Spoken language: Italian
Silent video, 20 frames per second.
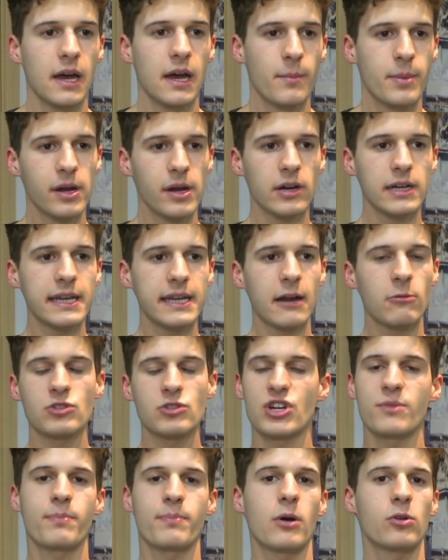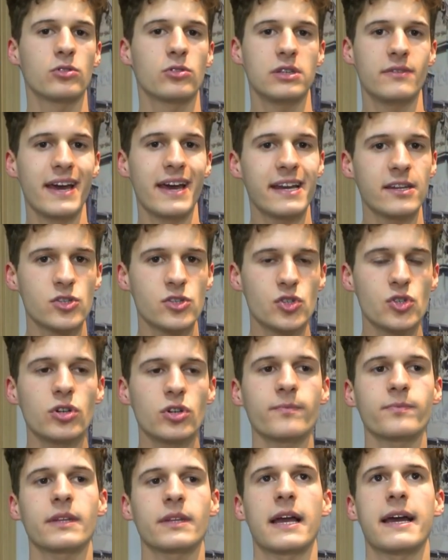Però lì era un Giampaolo
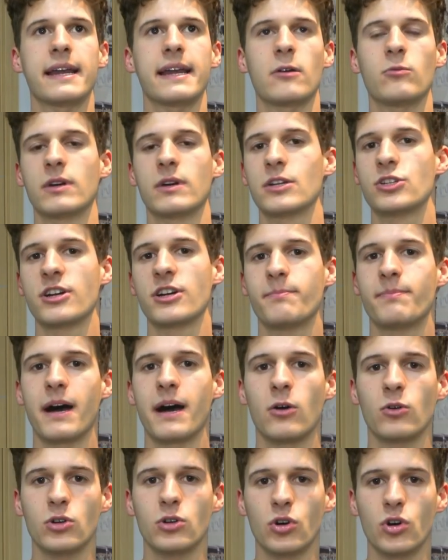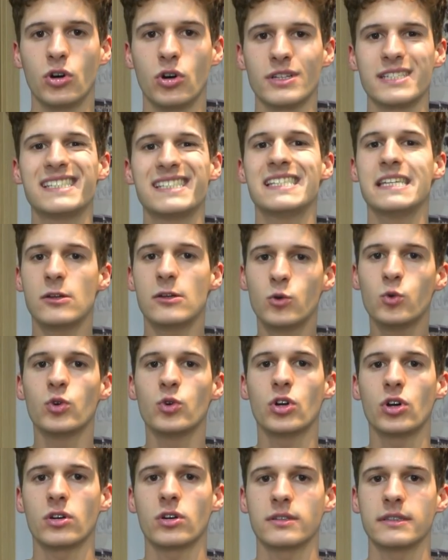diverso, era un Giampaolo
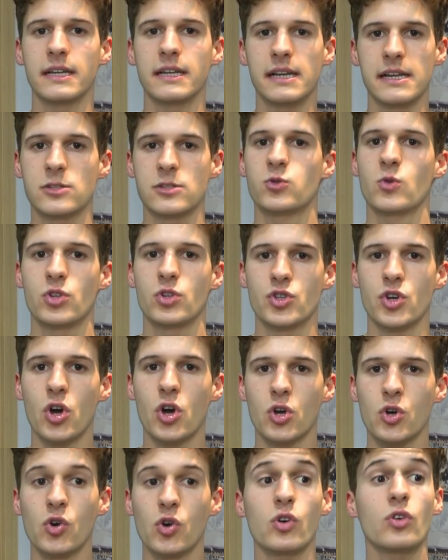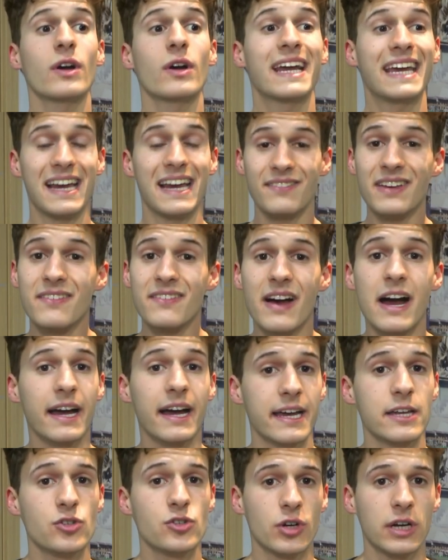sicuro del suo gioco, che aveva
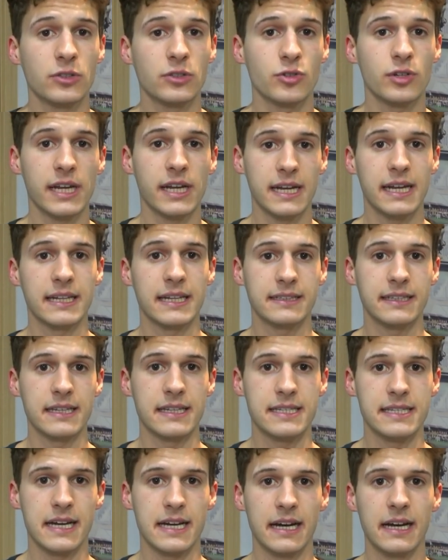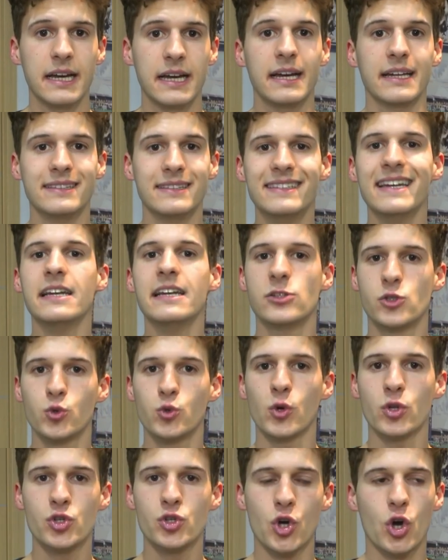anche giocatori all'altezza del
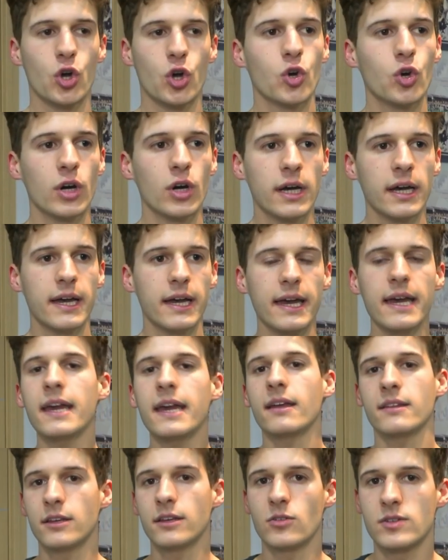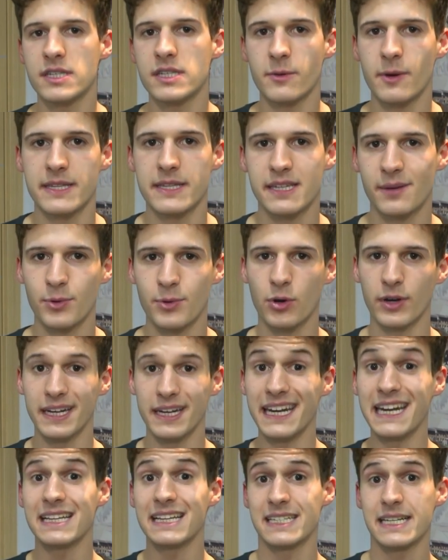suo gioco e di conseguenza poi
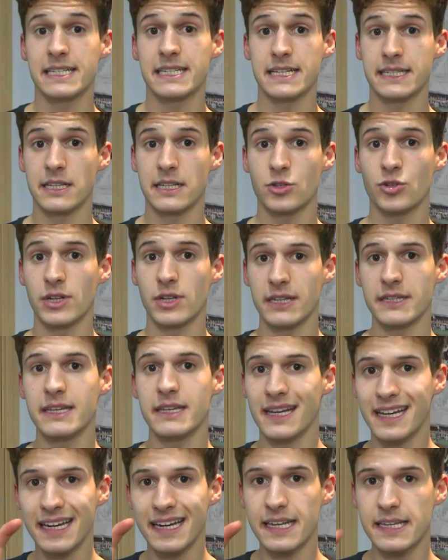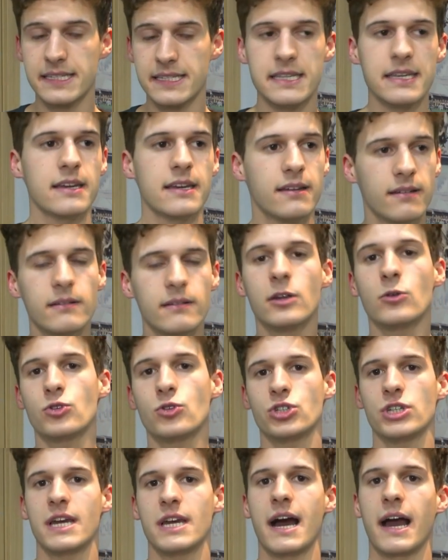nella stessa stagione di crisi
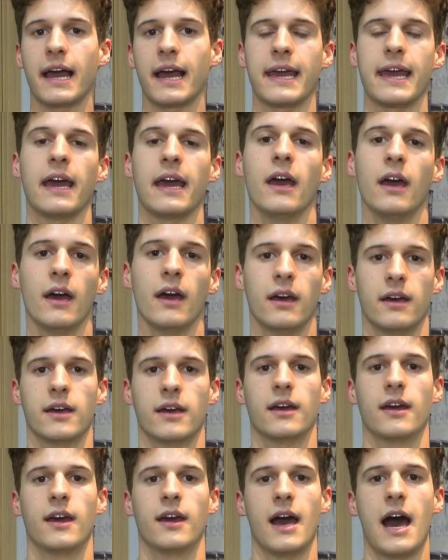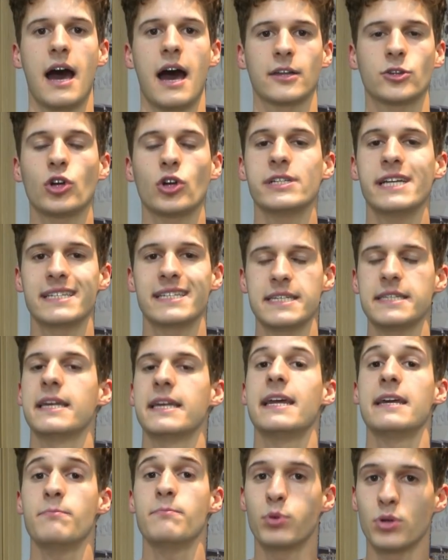riuscì anche eh, a togliersi
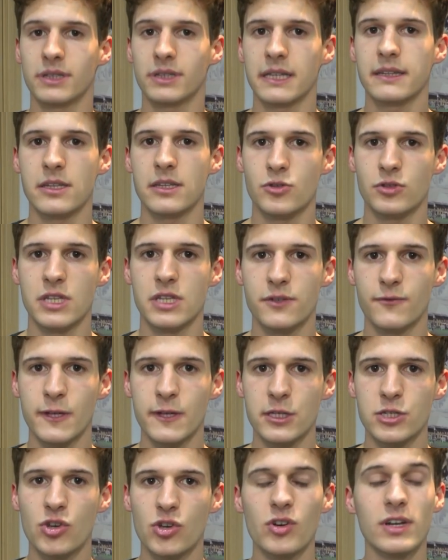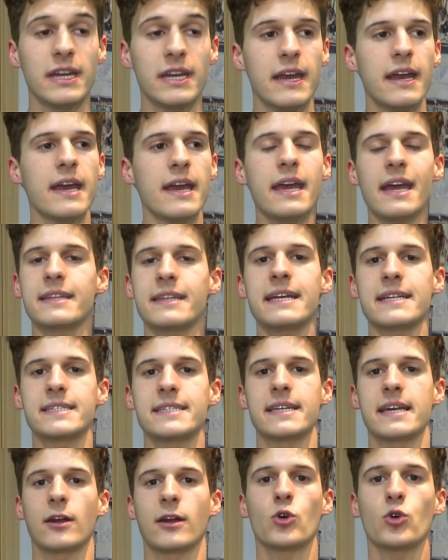delle importanti soddisfazioni e ad
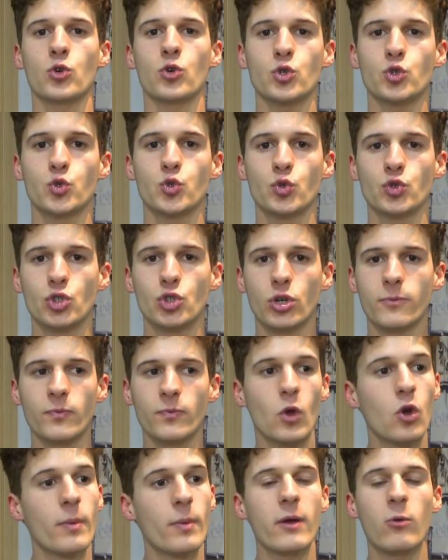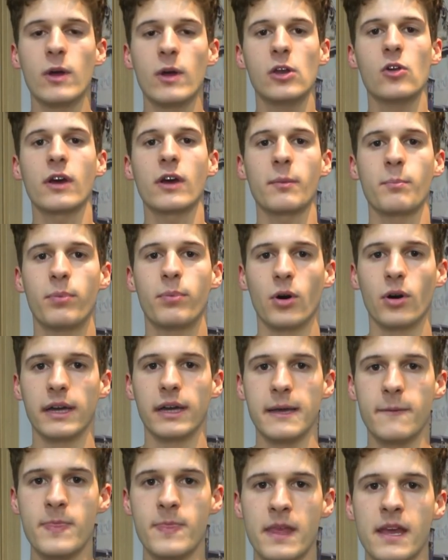essere conosciuto come quello che
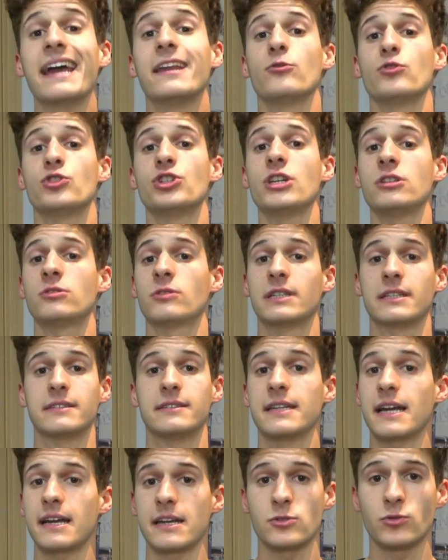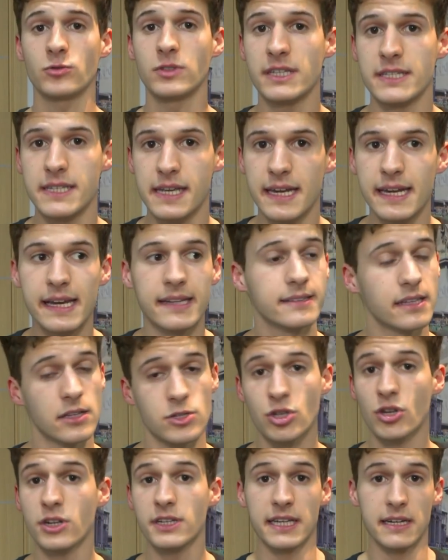poi è riuscito ad attirare su di sé le
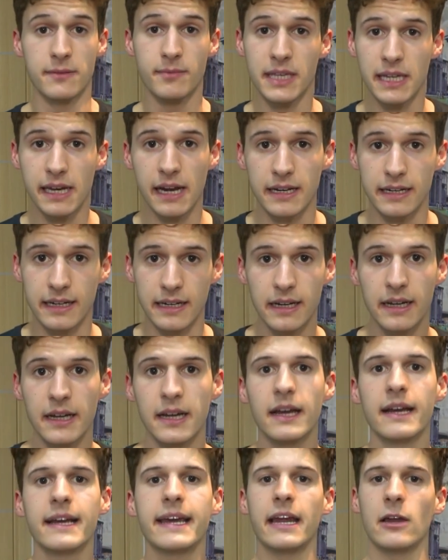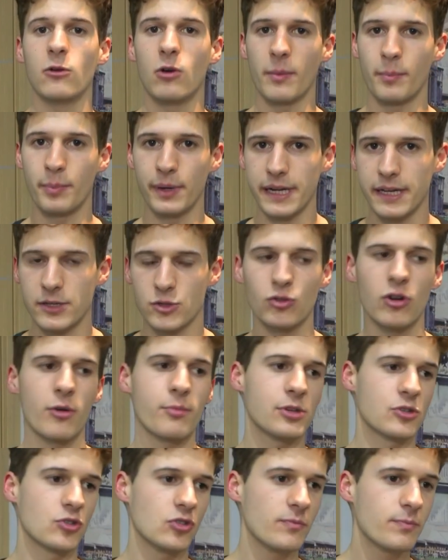attenzioni del Milan che lo ha preso, lo ha
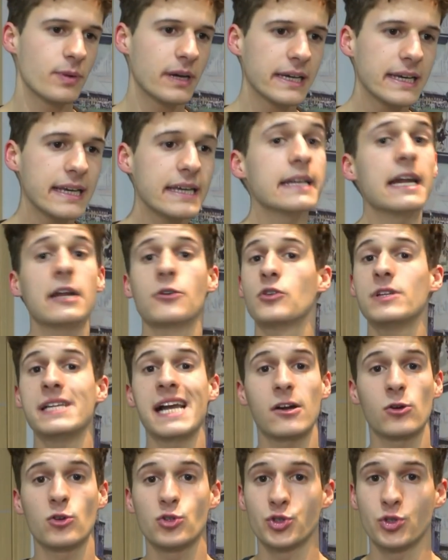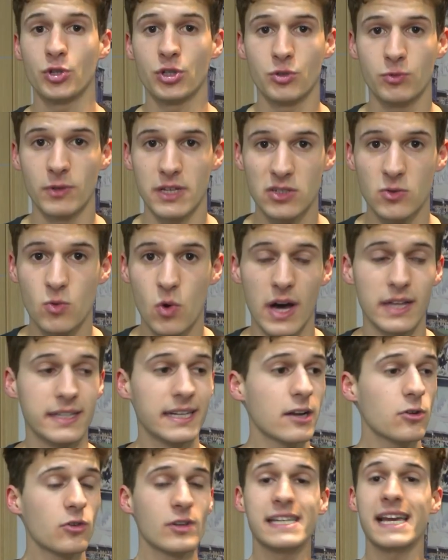messo in panchina, non gli ha costruito una
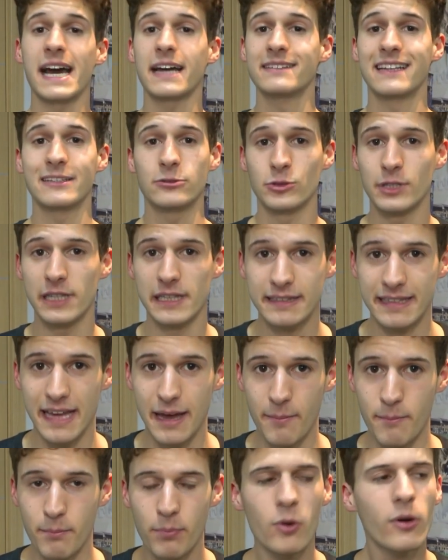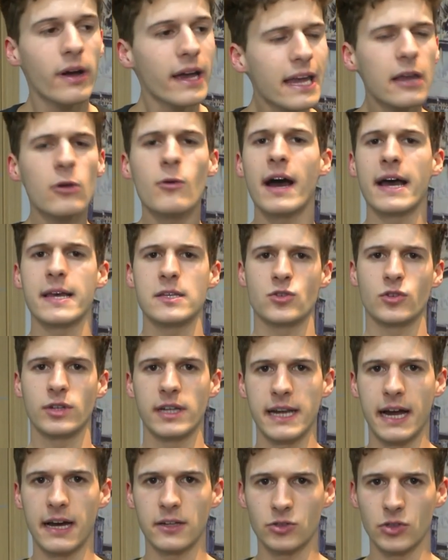squadra, non gli ha dato del tempo e lo ha
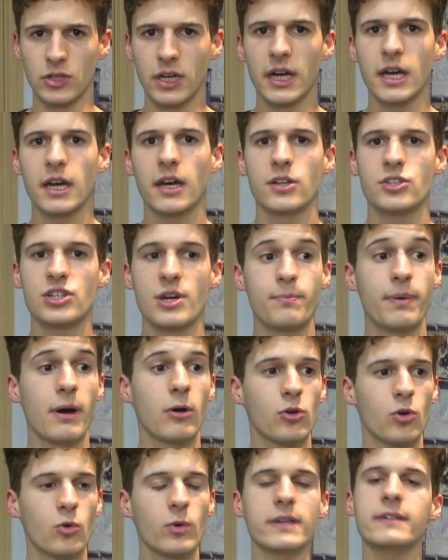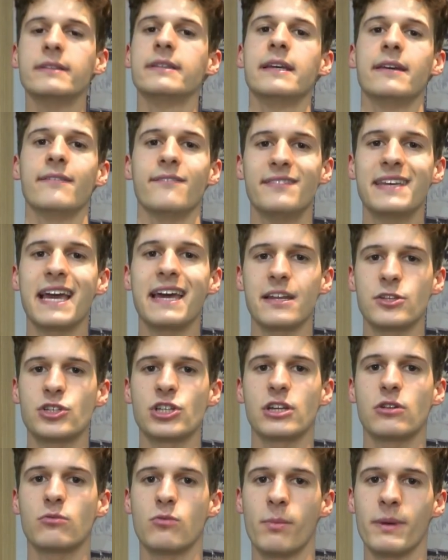esonerato. Giampaolo quindi viene
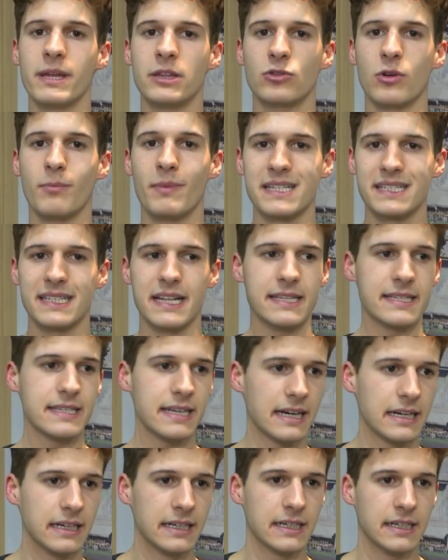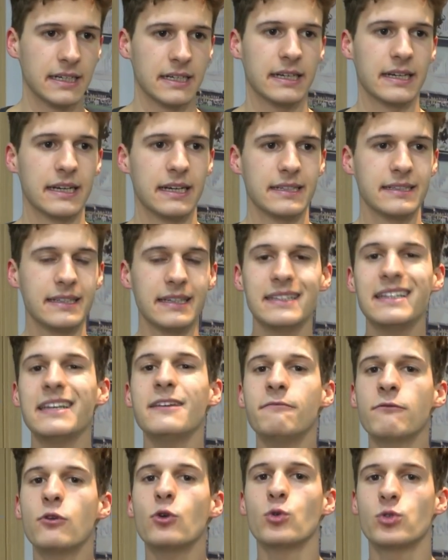già da un momento abbastanza eh, di, di,
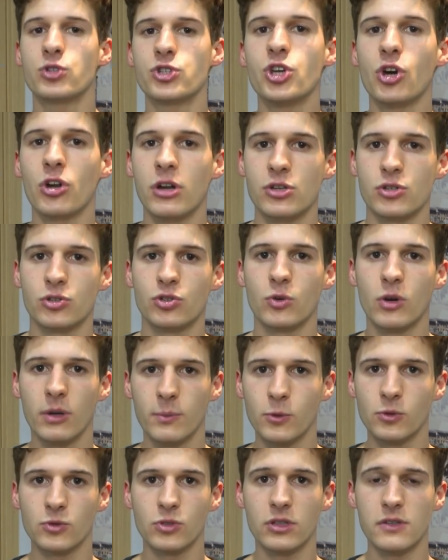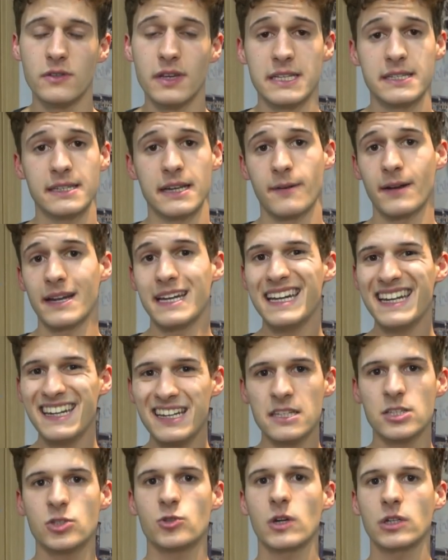involuzione sotto quel punto di vista.
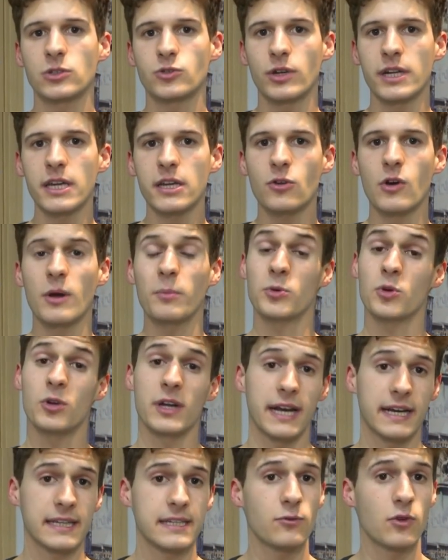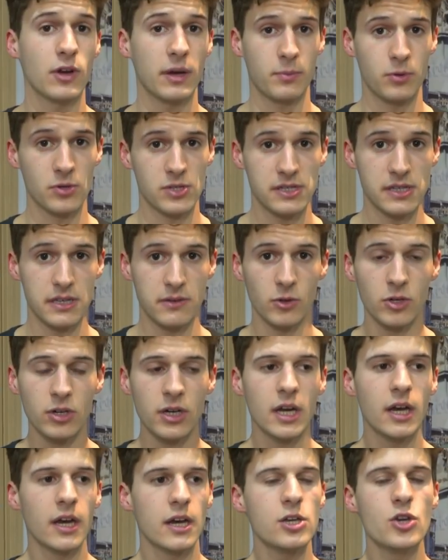L'inizio al Torino è più negativo che
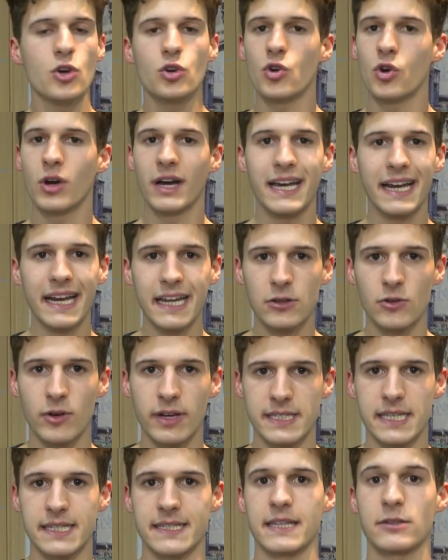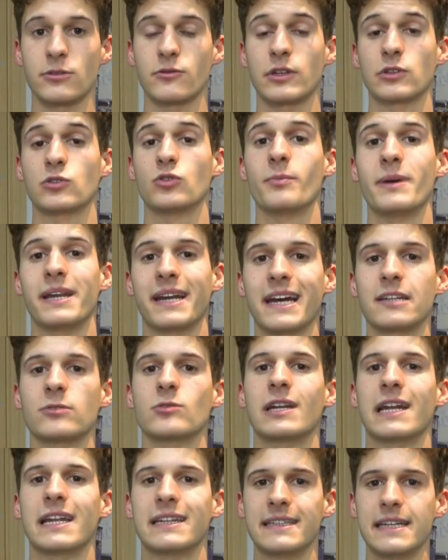positivo. Io non credo che sia stato fatto un mercato
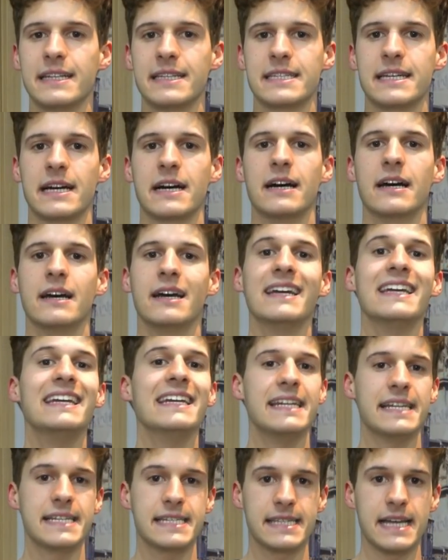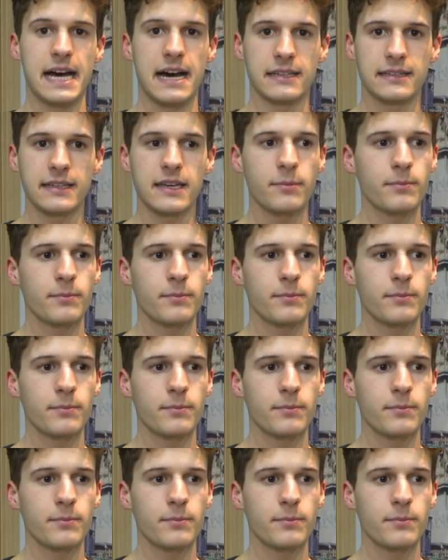all'altezza in estate,